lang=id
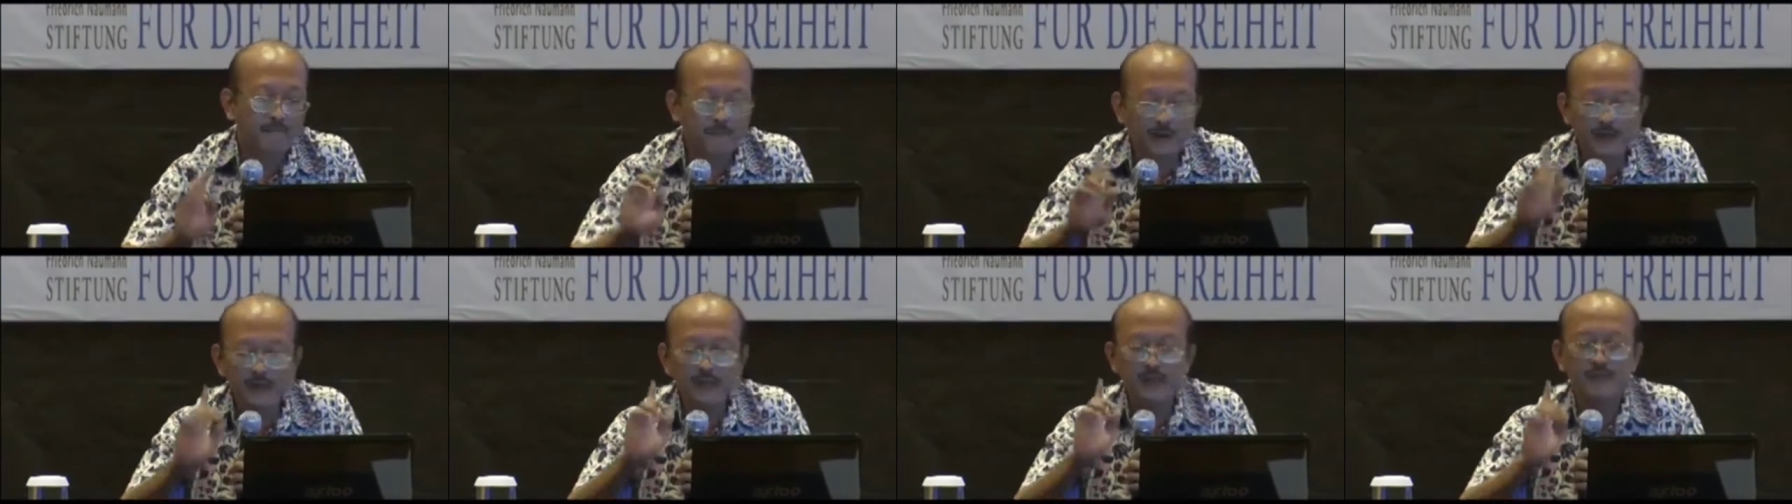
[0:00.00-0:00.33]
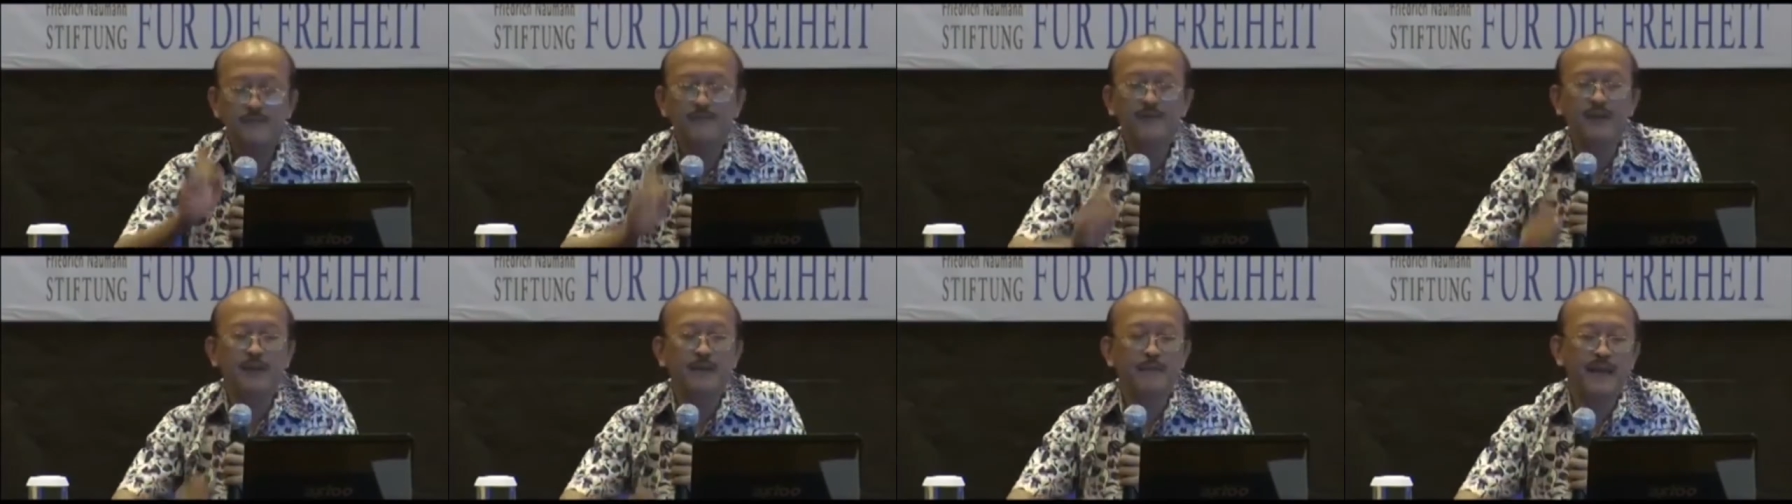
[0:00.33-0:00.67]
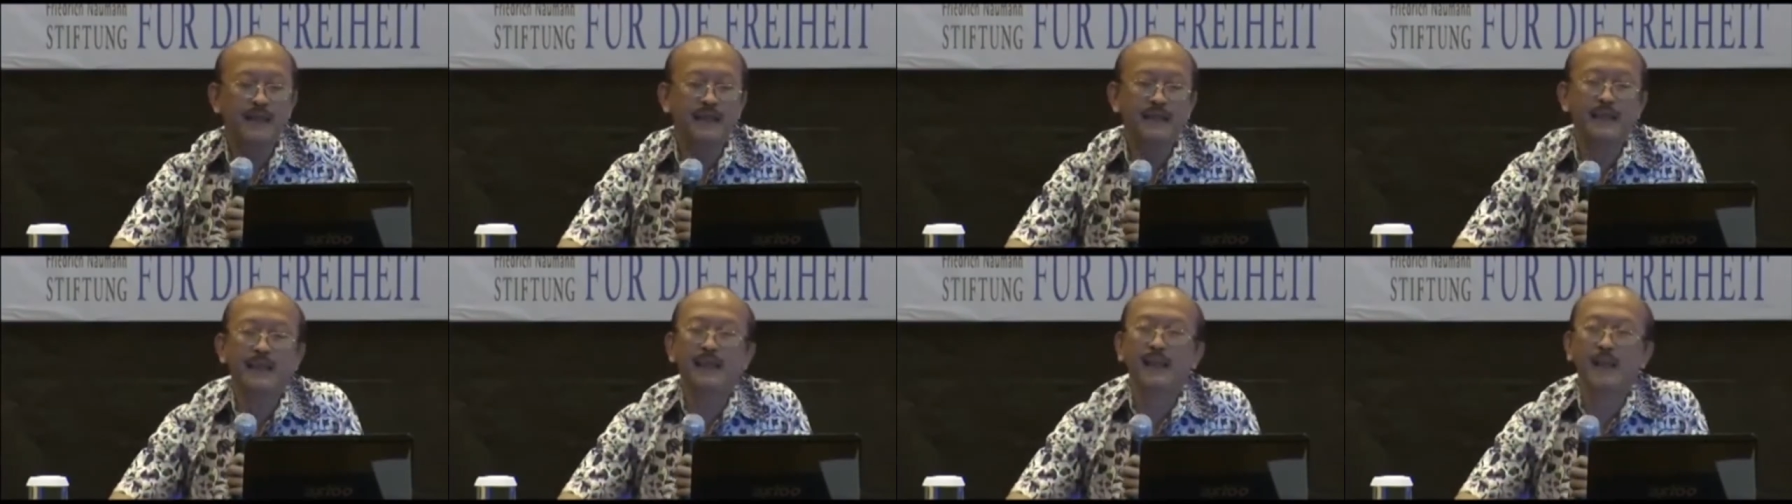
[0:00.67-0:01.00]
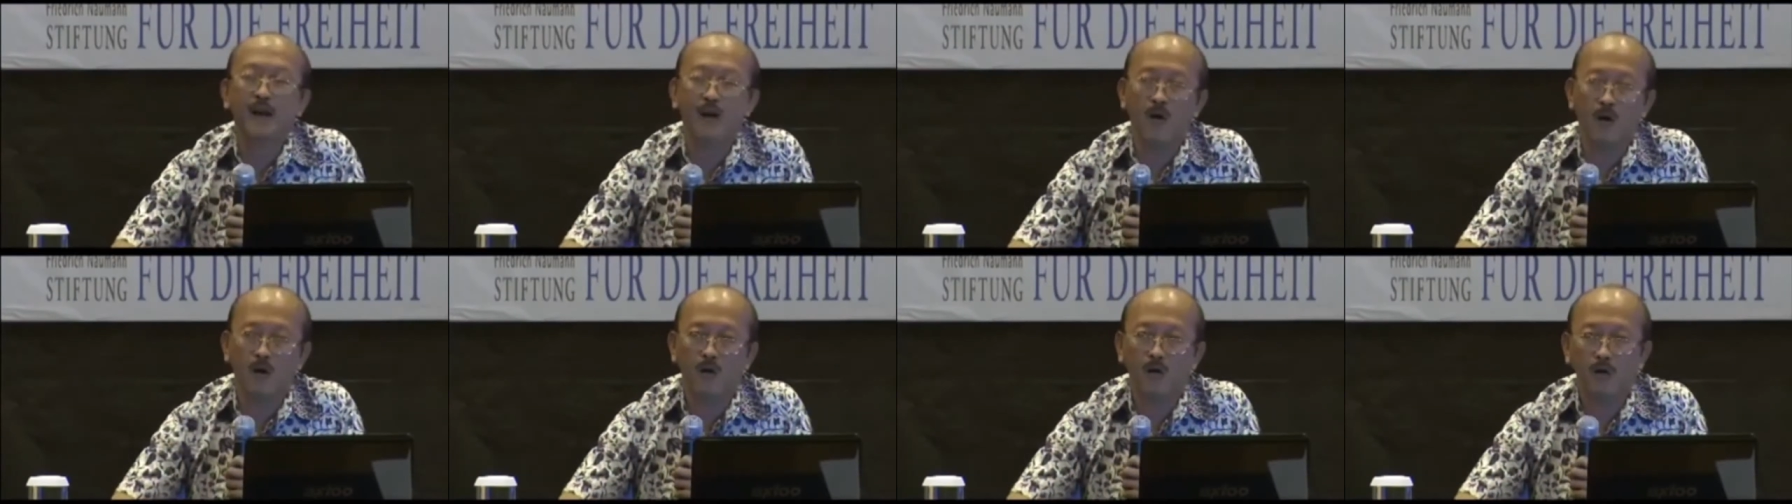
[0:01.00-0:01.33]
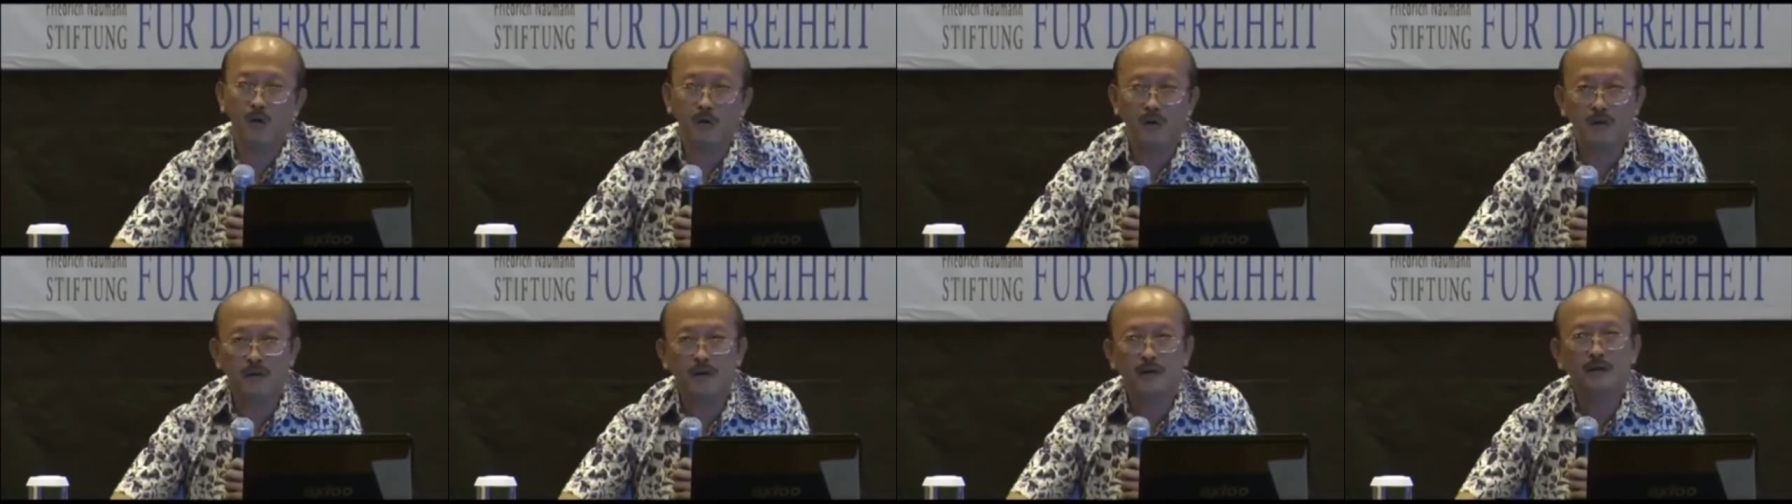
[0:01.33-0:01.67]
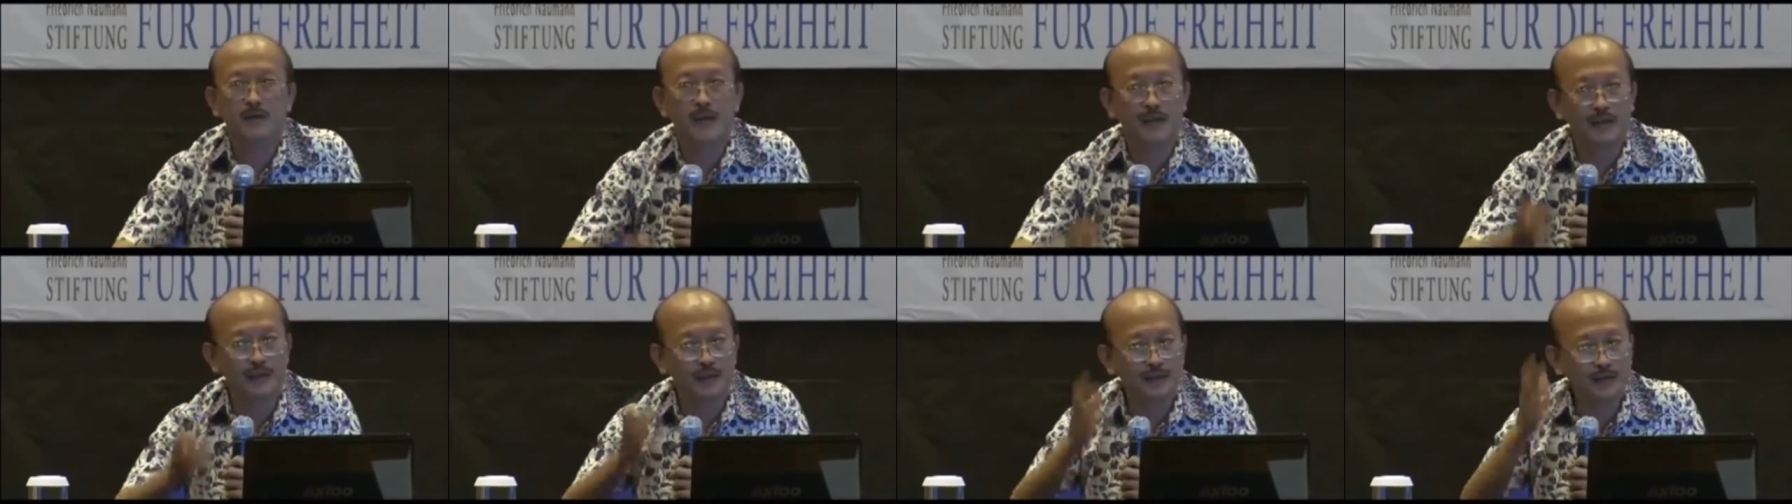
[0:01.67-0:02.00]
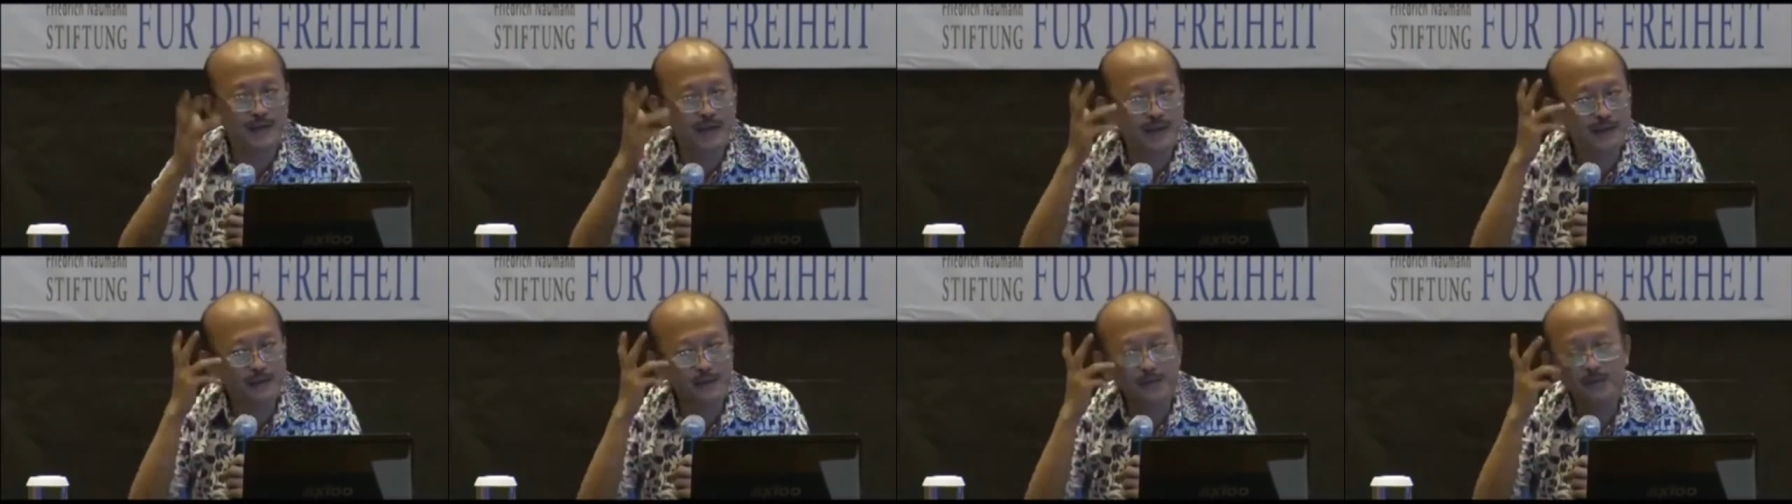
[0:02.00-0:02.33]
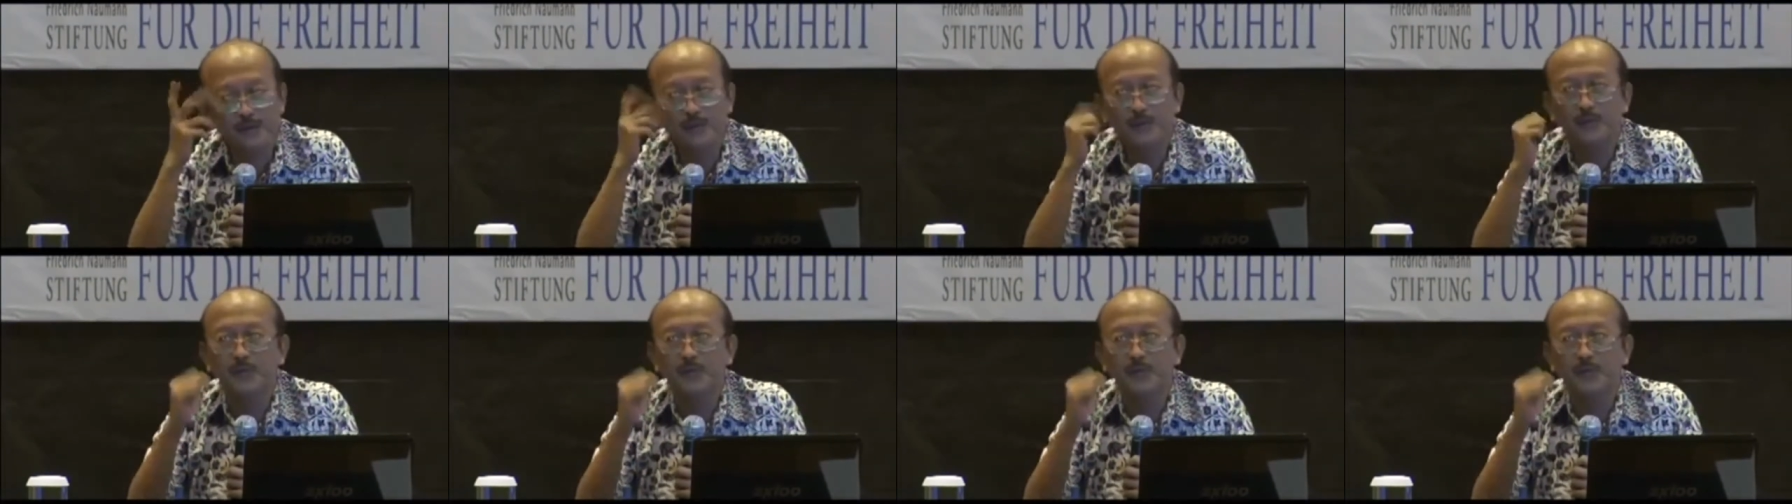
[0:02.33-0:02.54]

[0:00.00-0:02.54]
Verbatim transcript: First fundamental law. Jadi dia itu